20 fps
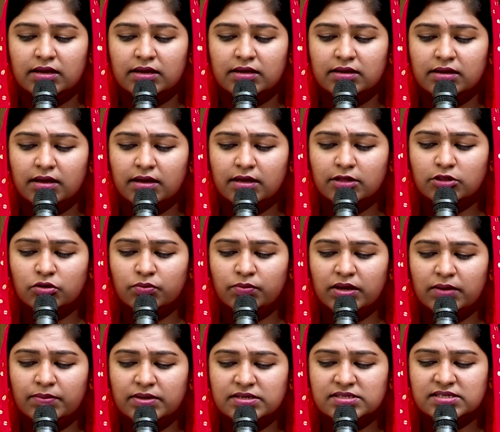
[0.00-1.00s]
यही
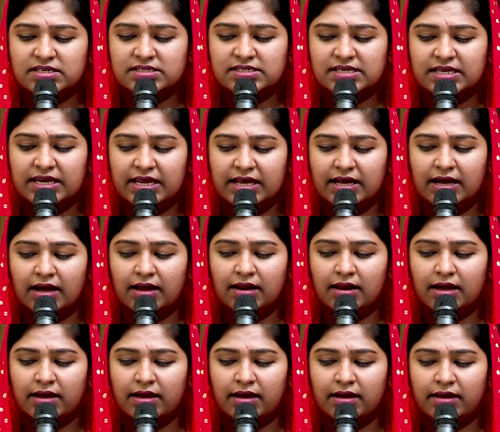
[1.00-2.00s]
तुम्हें मिस्र से निकाल
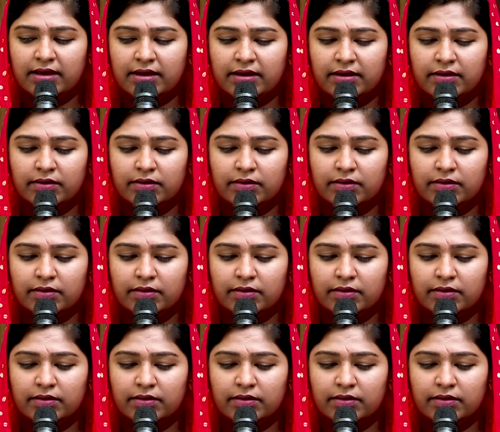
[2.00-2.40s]
लाया है